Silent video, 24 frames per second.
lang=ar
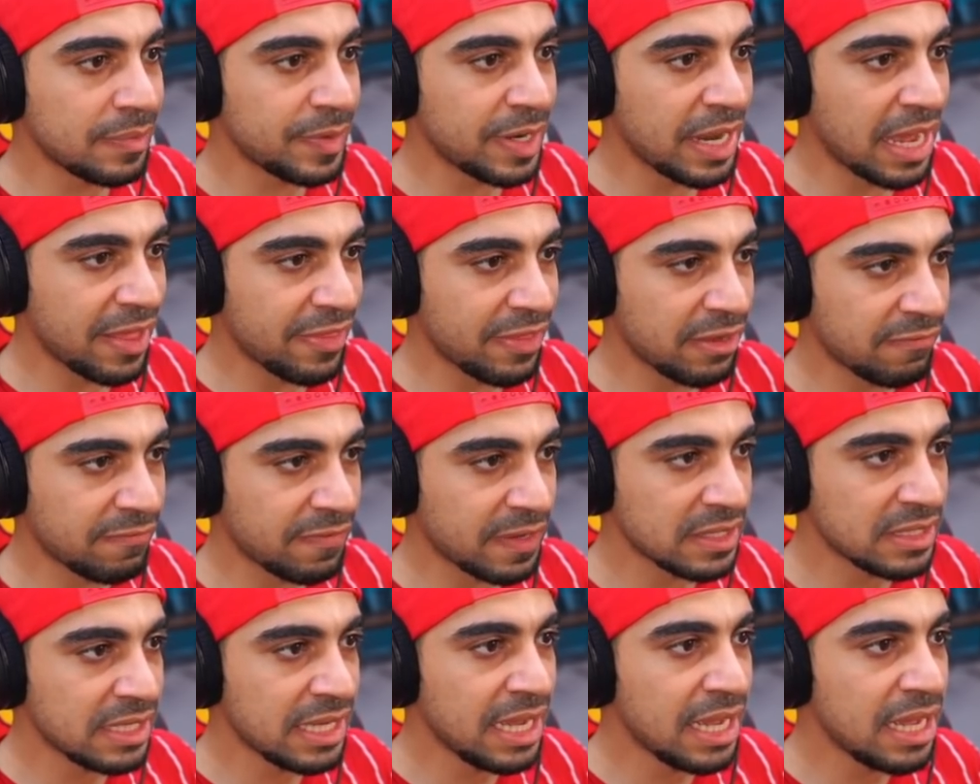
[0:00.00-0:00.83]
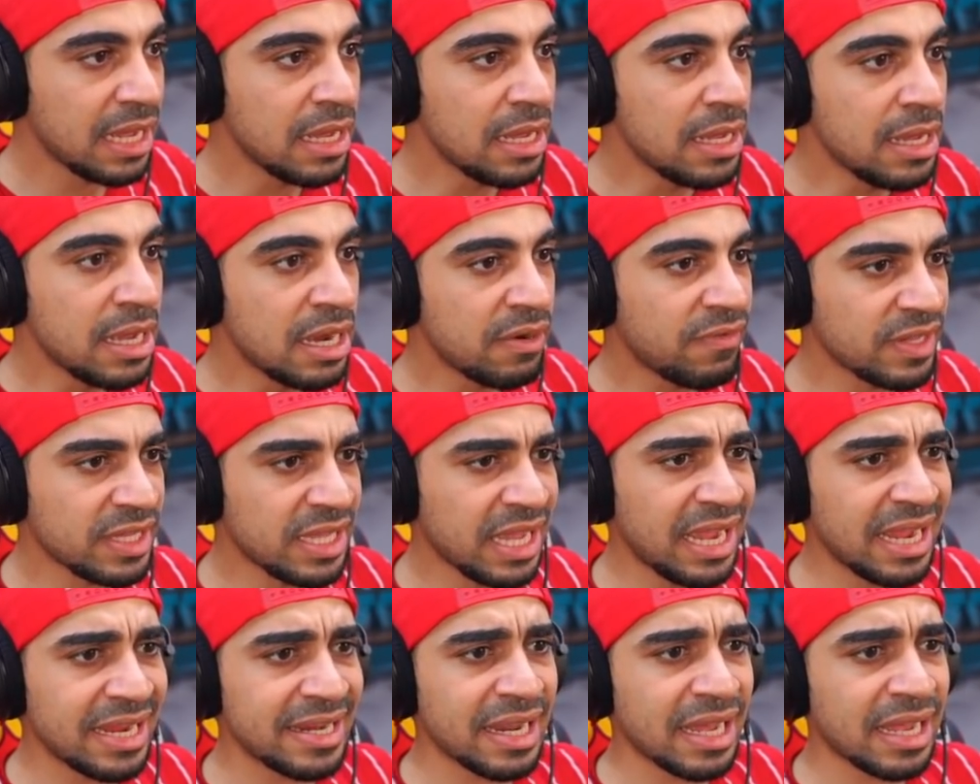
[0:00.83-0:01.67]
من هذه الفتحة
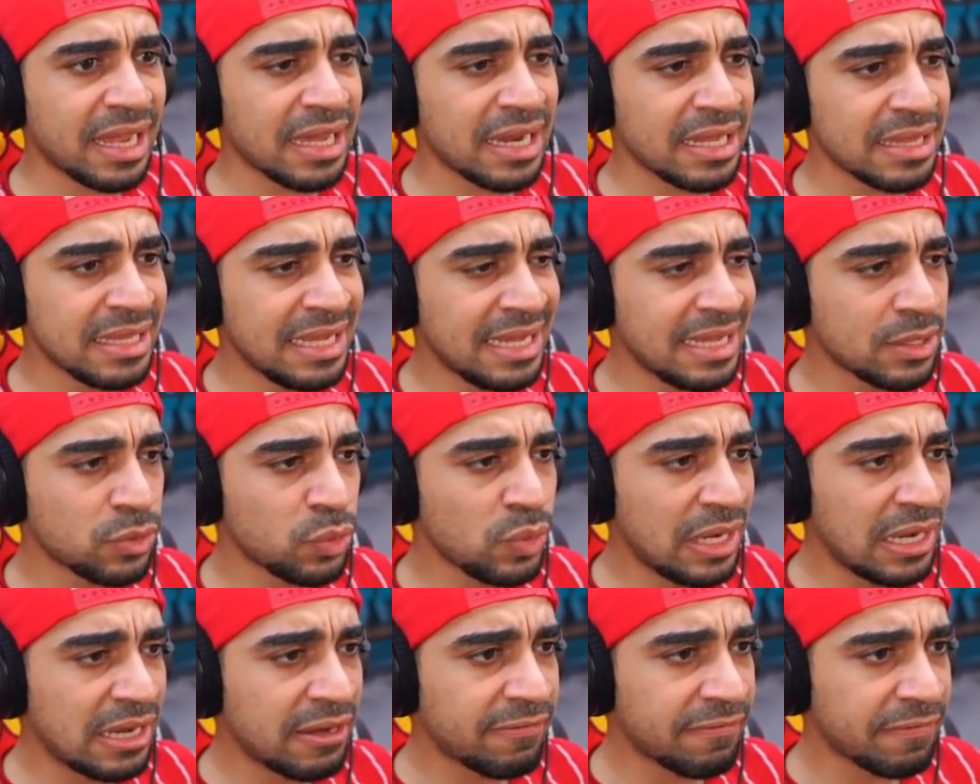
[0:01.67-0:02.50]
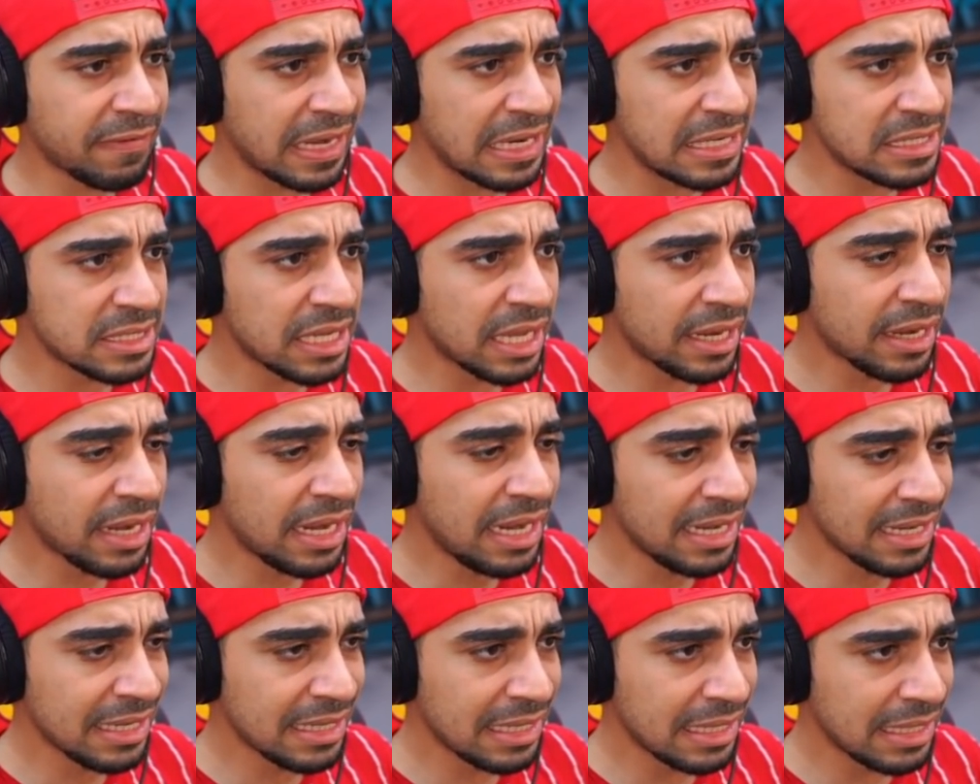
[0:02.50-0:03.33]
الفتحة هاي دخلتنا على طول على الفريزر
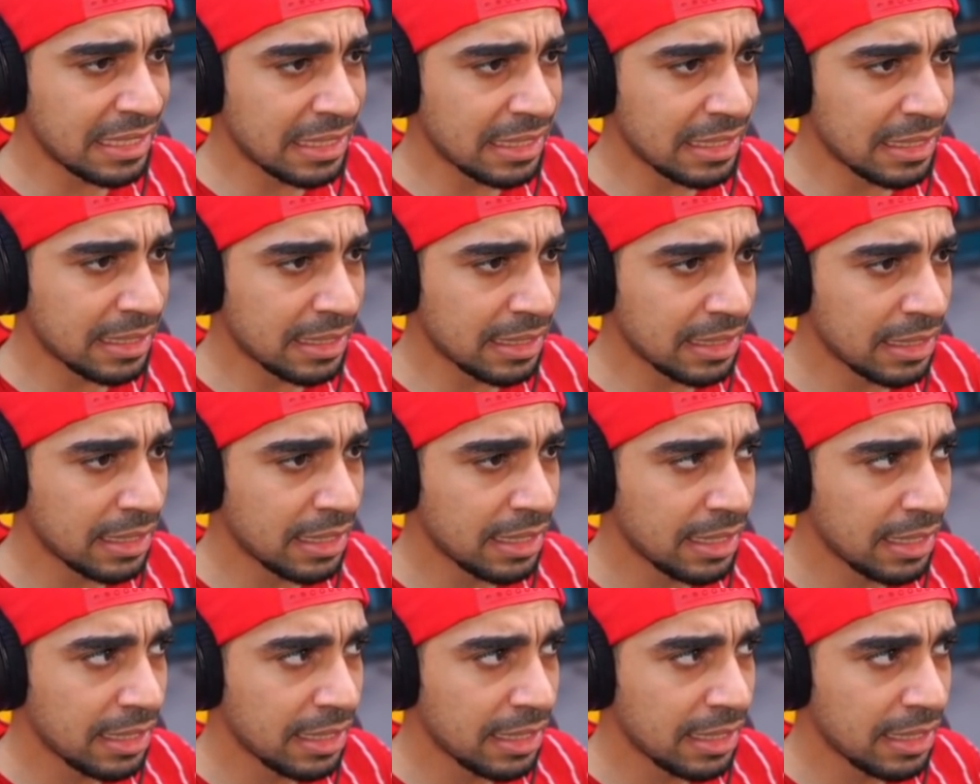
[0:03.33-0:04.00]
حق ال...